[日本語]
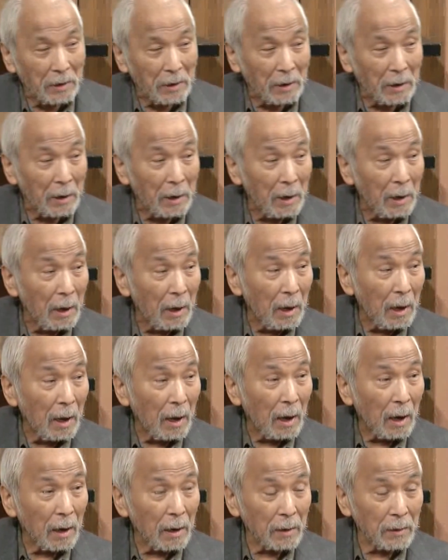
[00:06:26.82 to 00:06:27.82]
たら、
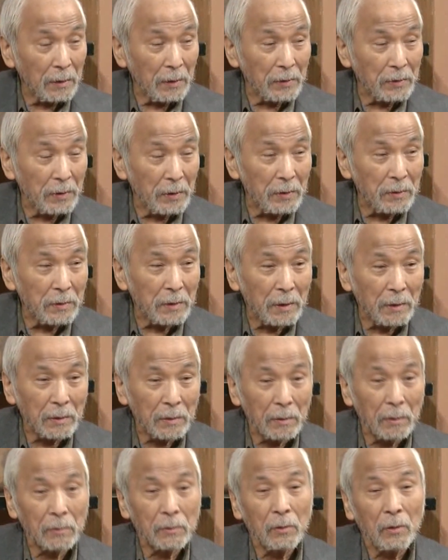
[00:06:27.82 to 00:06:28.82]
あなた戦前
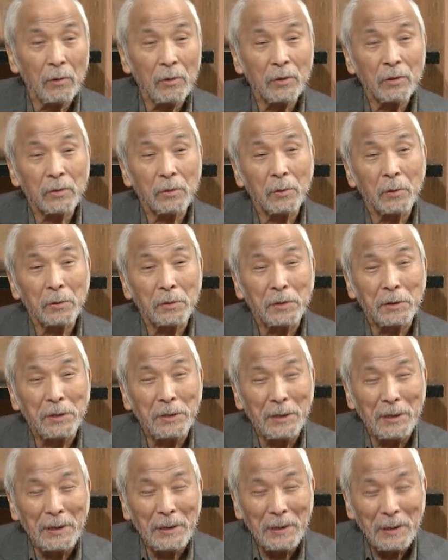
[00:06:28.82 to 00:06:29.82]
のドイツのう
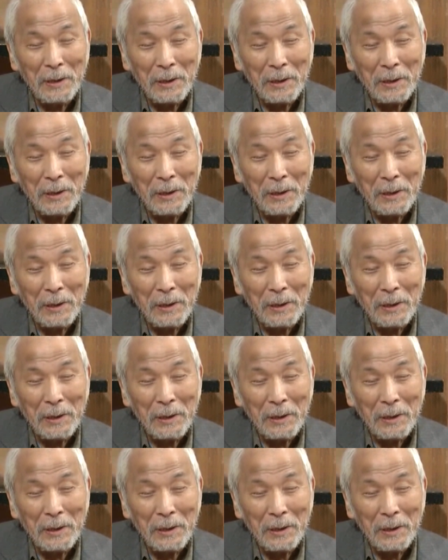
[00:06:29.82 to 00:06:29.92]
ち